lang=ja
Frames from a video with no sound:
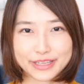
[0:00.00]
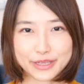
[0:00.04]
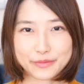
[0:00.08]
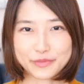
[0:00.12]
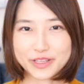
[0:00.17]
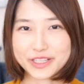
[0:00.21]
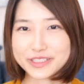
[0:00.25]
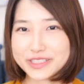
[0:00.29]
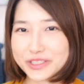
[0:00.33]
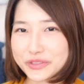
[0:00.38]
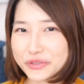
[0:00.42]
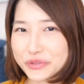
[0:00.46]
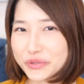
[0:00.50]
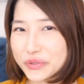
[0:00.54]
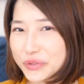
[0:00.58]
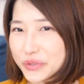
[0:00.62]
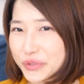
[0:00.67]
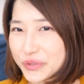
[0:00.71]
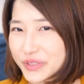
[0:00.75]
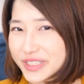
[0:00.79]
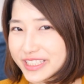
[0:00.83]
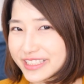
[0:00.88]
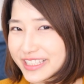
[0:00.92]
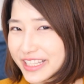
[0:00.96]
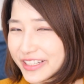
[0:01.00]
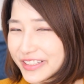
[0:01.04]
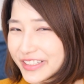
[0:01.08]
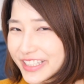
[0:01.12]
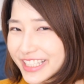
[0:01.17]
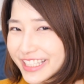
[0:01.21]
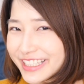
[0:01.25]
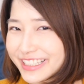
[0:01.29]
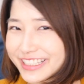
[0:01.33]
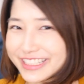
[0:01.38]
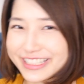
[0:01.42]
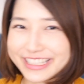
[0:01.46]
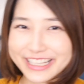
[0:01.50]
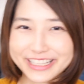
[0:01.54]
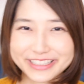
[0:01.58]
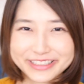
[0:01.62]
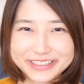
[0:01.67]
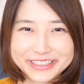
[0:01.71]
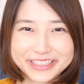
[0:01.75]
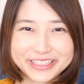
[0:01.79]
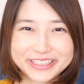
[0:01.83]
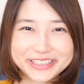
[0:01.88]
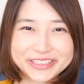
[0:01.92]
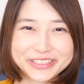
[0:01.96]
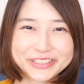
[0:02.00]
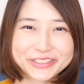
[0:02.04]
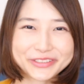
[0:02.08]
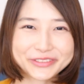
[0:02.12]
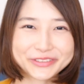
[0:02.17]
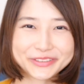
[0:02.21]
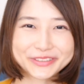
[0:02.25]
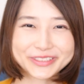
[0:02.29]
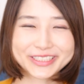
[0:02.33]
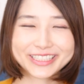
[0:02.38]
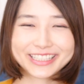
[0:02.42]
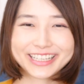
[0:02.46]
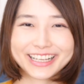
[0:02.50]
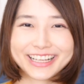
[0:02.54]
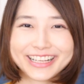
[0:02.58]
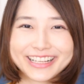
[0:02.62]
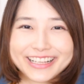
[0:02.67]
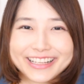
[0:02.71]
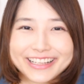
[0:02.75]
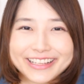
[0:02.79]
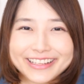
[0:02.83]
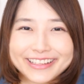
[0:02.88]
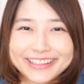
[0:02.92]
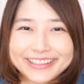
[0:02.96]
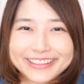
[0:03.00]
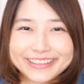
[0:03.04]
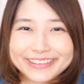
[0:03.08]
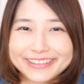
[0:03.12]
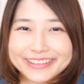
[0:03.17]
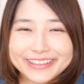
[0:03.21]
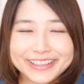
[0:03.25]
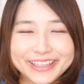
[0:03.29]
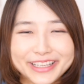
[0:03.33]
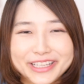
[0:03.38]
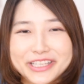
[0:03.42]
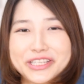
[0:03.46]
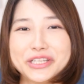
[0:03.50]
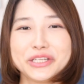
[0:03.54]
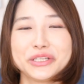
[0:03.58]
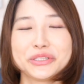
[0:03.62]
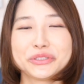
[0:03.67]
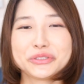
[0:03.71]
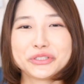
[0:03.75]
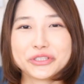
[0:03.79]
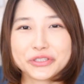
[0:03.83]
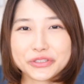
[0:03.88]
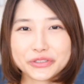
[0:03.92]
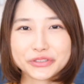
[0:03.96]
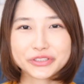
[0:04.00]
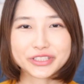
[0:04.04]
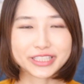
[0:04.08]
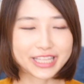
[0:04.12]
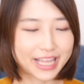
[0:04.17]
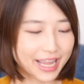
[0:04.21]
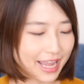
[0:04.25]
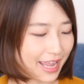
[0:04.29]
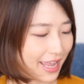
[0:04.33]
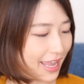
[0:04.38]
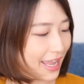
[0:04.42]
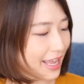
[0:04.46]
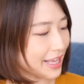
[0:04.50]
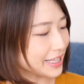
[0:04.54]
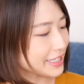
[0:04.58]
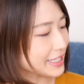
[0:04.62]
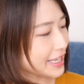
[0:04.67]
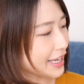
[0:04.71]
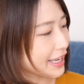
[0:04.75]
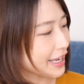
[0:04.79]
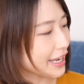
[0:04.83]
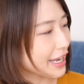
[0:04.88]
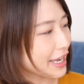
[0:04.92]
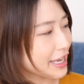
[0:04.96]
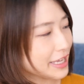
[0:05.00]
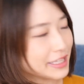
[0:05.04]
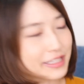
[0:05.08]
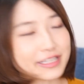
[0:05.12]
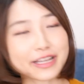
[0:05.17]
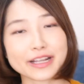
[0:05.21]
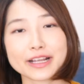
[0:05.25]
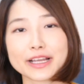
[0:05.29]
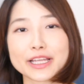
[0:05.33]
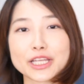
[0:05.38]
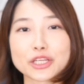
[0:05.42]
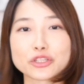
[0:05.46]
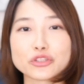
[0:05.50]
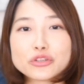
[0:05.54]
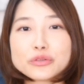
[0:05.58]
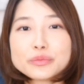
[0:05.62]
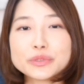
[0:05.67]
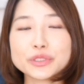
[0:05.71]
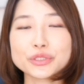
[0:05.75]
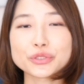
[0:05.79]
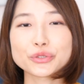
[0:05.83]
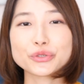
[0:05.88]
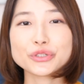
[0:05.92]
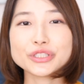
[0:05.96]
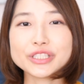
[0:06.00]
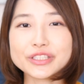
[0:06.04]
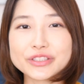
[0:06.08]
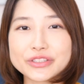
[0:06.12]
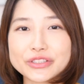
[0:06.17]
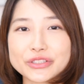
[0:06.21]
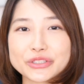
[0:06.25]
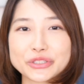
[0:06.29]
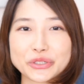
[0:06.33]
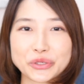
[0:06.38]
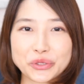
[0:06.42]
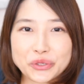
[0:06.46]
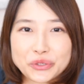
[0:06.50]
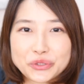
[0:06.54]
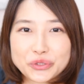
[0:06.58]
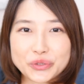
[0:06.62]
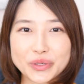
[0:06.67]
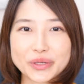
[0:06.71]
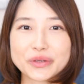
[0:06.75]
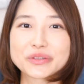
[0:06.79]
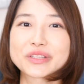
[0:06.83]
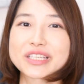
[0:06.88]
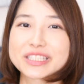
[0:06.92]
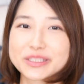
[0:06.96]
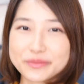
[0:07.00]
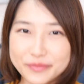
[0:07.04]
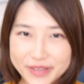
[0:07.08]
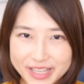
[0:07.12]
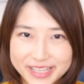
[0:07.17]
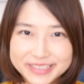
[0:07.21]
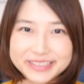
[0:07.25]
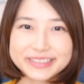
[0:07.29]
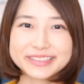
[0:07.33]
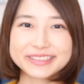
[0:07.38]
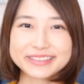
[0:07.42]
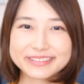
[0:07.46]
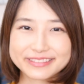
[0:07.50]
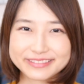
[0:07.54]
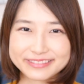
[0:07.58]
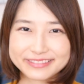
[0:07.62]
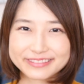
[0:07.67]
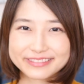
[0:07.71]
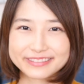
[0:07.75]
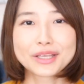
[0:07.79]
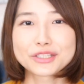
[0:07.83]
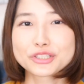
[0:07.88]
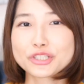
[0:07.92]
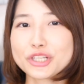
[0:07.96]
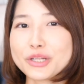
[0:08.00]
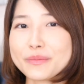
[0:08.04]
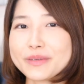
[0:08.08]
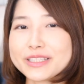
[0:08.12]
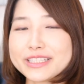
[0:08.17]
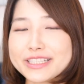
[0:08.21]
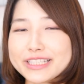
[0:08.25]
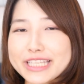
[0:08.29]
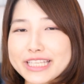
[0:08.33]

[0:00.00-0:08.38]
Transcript: 皆さんの投票した作品になったでしょうか。ということで異世界居酒屋ノブ、後日書評動画を出します。それまで